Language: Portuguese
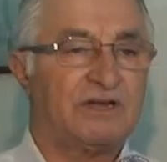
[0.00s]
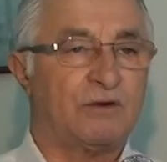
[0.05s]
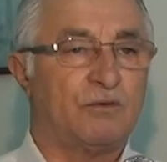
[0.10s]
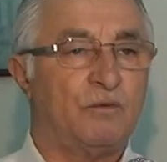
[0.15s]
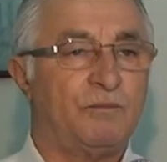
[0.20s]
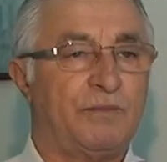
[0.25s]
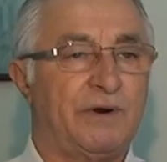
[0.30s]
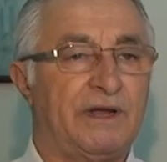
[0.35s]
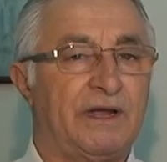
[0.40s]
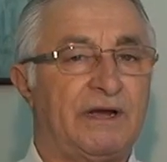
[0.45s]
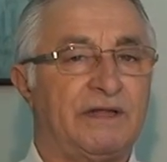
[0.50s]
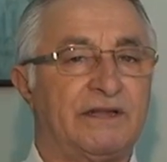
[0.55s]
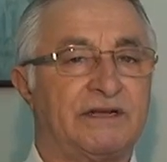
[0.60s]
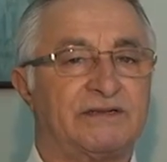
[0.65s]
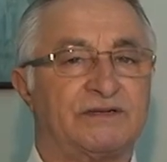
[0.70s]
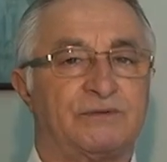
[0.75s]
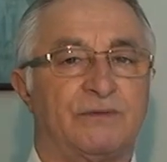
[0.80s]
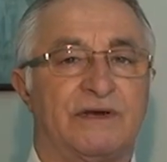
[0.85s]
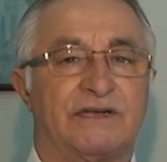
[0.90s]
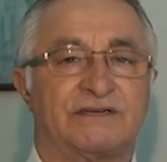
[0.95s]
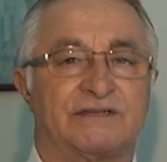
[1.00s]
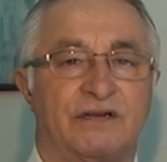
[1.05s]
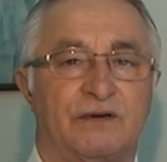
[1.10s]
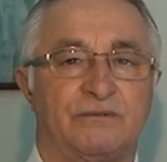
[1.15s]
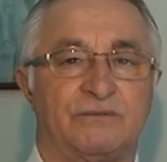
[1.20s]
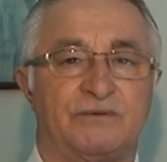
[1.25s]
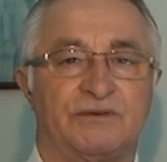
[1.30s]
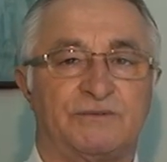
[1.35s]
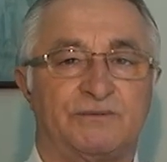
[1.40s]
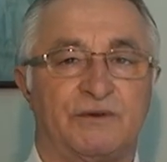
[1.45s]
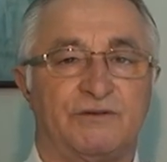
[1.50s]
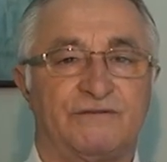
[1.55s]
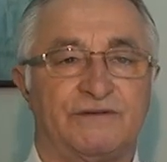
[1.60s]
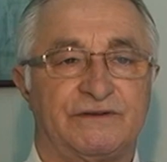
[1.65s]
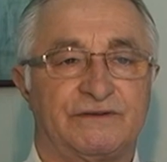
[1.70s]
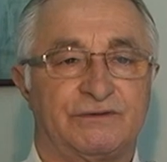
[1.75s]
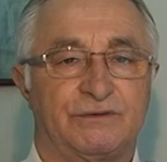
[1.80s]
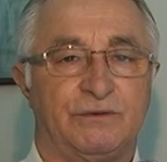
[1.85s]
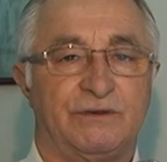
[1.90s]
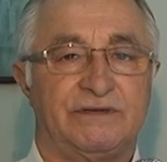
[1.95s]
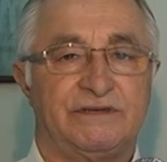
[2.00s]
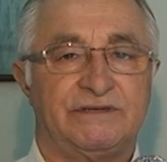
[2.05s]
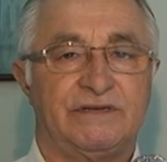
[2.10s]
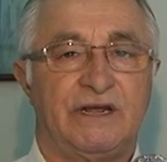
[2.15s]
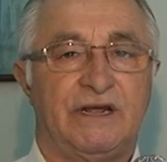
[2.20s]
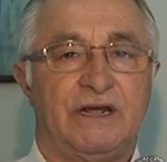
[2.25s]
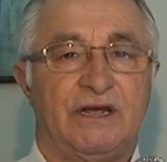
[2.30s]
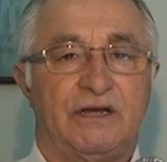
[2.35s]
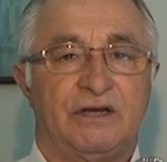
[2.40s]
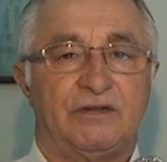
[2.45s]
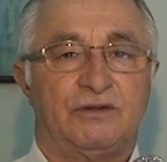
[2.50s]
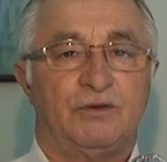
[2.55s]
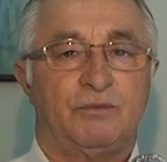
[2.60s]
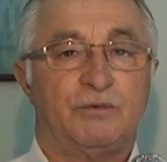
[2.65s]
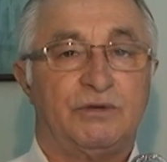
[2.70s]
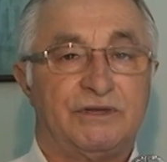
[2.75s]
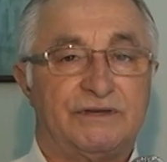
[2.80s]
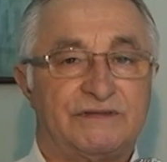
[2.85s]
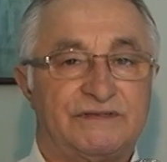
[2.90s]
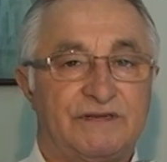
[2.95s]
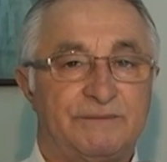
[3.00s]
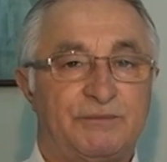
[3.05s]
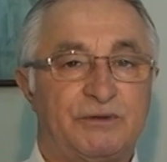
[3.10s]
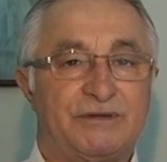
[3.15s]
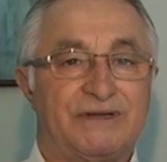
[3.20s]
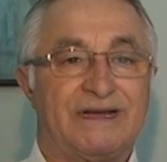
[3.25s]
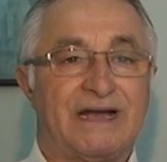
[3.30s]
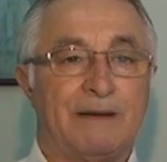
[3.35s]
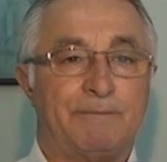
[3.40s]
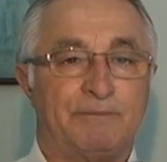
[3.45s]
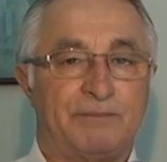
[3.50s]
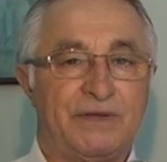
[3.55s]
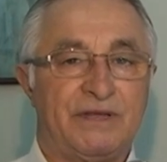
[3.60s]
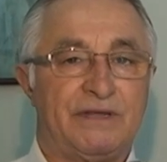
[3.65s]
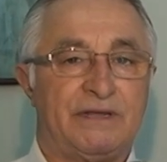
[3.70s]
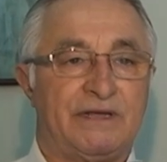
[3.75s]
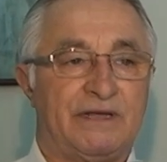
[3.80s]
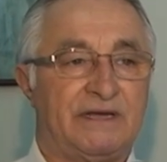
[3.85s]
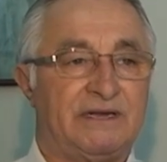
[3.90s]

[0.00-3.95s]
acompanhando a situação dos professores do município de Capim.